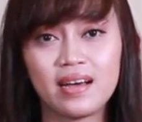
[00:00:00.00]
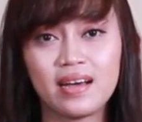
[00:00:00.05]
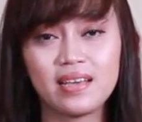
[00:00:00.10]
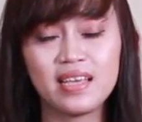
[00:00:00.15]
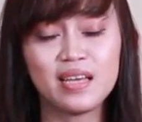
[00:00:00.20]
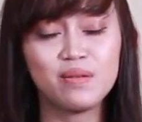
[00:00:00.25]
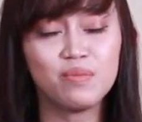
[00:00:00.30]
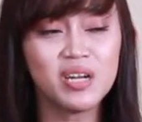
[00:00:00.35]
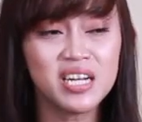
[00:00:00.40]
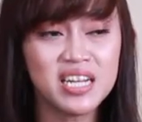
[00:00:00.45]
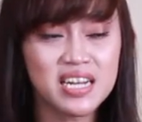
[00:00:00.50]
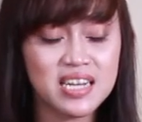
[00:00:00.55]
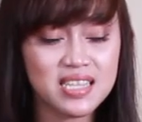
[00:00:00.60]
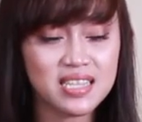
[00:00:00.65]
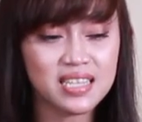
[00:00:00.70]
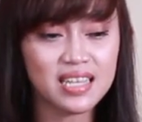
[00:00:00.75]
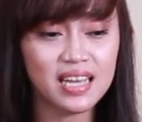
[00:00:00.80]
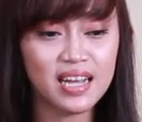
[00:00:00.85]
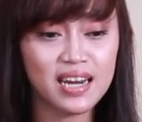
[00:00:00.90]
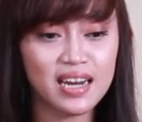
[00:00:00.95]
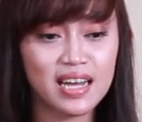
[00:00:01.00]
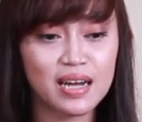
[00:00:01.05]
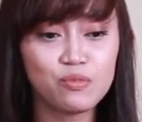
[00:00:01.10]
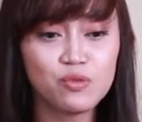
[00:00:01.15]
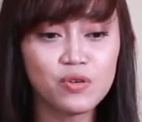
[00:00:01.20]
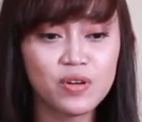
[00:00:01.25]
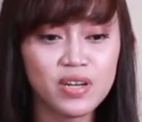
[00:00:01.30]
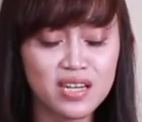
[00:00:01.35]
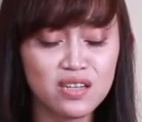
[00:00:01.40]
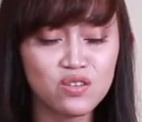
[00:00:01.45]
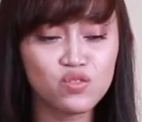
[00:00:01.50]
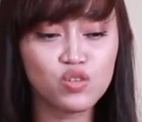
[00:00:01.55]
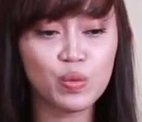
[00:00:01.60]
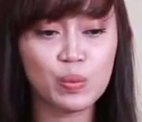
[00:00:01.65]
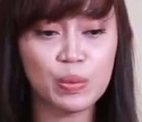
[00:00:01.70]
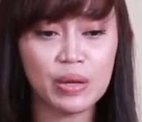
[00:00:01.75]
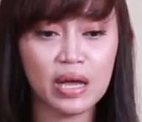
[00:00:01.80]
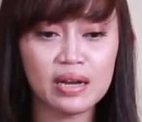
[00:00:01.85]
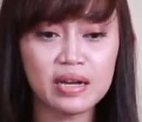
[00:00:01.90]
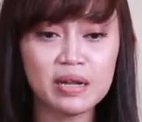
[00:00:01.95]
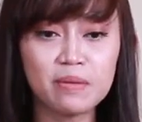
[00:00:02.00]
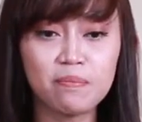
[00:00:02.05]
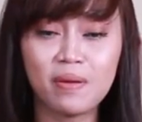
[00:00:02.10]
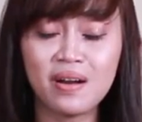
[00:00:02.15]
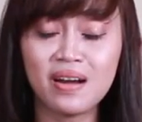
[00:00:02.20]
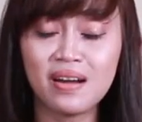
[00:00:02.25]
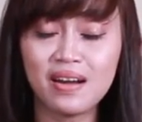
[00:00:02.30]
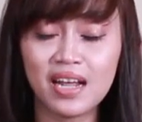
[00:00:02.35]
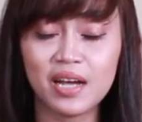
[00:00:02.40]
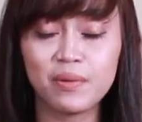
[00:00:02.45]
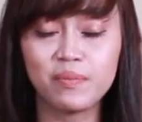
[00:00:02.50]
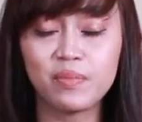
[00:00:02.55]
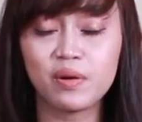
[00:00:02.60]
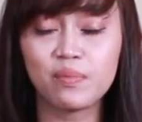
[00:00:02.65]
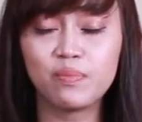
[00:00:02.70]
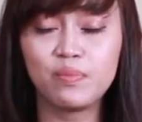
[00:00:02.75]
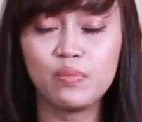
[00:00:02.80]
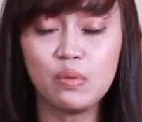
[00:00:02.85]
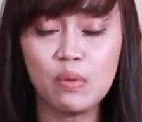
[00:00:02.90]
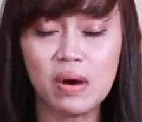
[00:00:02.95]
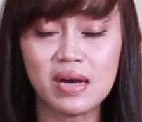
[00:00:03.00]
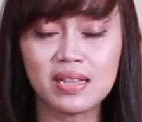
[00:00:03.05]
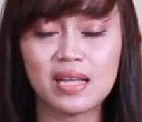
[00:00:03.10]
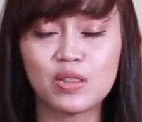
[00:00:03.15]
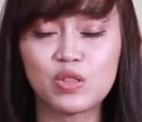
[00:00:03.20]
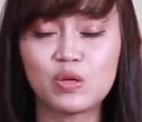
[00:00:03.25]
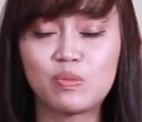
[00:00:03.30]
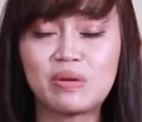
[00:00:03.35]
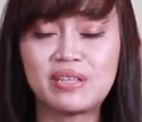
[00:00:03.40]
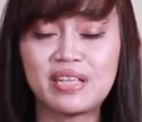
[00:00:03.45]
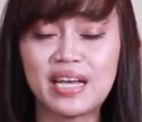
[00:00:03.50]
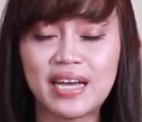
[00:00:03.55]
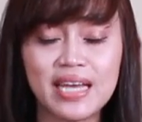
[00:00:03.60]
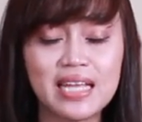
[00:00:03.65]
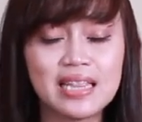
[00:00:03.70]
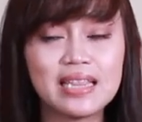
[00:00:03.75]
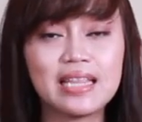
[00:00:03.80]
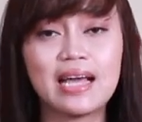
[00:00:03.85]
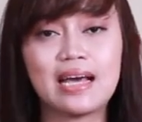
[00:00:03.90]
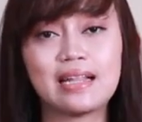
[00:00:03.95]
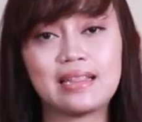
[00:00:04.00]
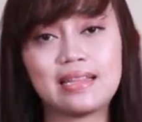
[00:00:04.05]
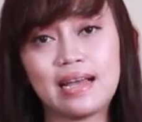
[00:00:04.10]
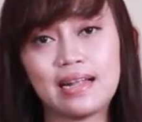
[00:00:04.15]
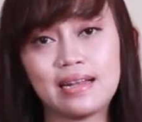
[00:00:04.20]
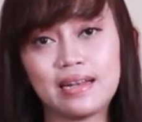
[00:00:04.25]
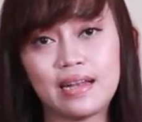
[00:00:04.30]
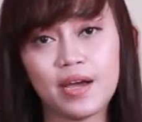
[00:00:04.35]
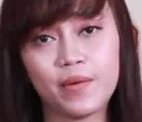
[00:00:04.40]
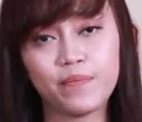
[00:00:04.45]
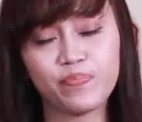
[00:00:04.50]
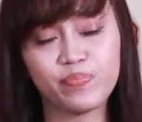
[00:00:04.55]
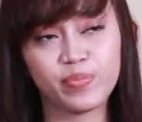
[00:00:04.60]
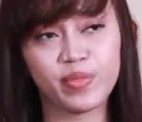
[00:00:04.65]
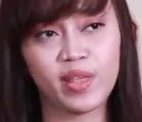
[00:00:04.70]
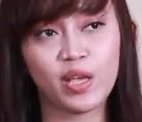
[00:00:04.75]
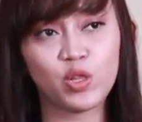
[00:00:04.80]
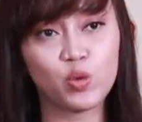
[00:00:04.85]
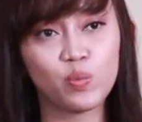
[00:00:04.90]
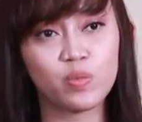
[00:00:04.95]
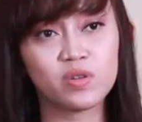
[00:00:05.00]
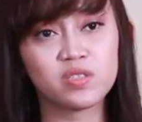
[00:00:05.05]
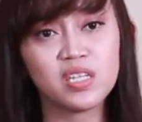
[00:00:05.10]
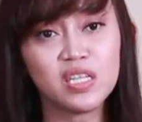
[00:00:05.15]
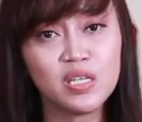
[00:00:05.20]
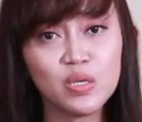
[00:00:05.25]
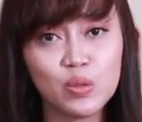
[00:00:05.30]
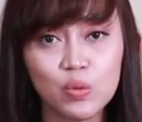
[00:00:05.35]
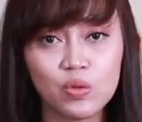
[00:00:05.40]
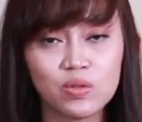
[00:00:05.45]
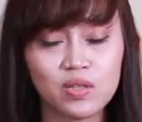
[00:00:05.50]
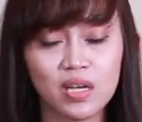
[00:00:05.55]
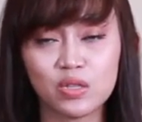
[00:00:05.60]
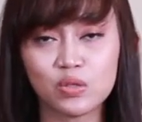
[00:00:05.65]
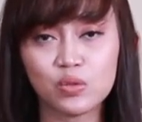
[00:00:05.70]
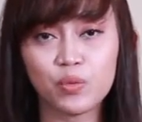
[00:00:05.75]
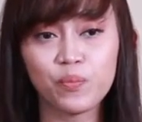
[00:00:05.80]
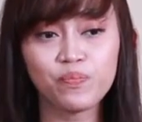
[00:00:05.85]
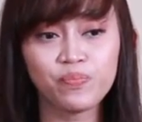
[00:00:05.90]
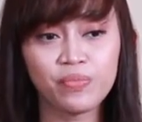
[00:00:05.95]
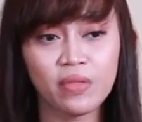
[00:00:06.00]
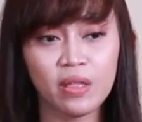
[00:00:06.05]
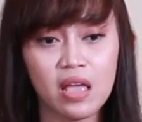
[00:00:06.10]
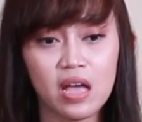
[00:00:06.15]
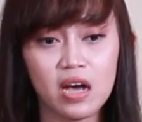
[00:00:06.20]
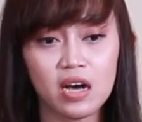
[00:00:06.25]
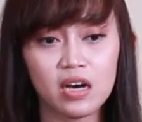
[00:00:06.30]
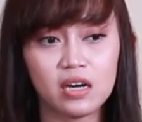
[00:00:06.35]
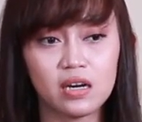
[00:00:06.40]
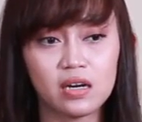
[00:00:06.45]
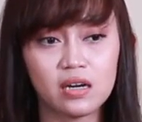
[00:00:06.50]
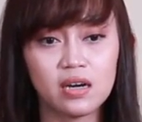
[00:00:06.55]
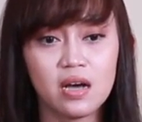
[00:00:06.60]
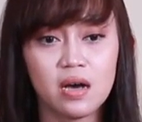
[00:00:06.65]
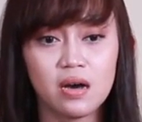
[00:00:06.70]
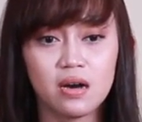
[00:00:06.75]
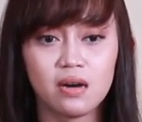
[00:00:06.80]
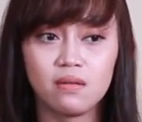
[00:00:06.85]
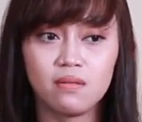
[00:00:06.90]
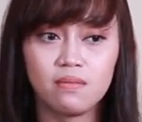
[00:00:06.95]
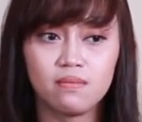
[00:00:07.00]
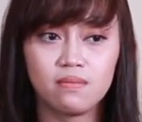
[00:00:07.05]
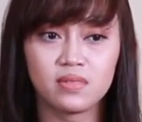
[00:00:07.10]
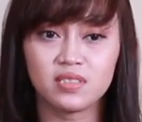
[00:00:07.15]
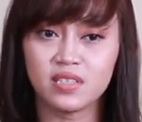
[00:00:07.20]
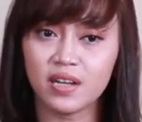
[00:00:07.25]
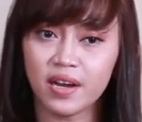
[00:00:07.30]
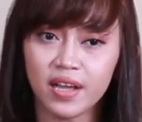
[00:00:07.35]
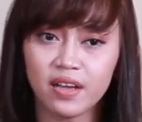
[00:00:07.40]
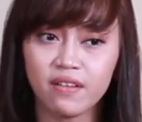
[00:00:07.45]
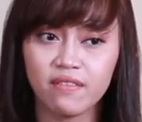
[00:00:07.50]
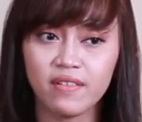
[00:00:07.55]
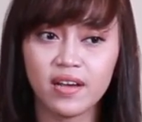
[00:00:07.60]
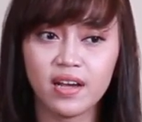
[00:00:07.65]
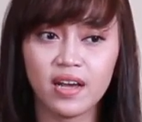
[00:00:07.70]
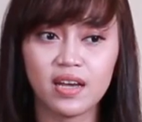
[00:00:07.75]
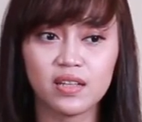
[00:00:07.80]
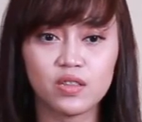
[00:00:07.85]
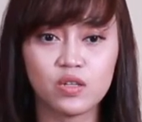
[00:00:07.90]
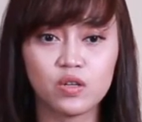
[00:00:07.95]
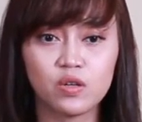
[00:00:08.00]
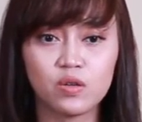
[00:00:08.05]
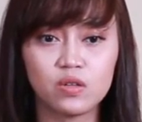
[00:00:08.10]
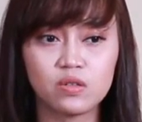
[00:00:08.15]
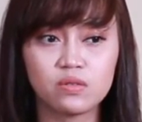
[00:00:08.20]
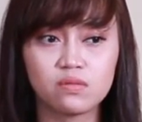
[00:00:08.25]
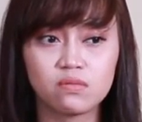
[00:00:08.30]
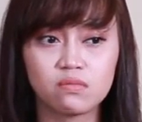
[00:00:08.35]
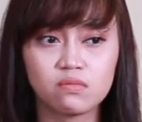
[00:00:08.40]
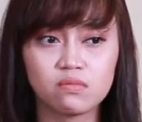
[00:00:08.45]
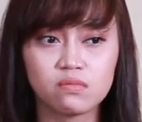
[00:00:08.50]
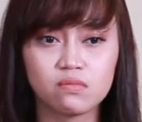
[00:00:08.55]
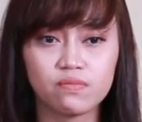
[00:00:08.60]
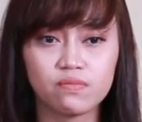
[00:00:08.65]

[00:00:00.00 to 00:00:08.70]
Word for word: Ya mulai dari sekarang, mungkin suami Anda pernah berbuat atau menyakiti hati Anda. Entah itu berselingkuh, entah itu uh, menyeleweng atau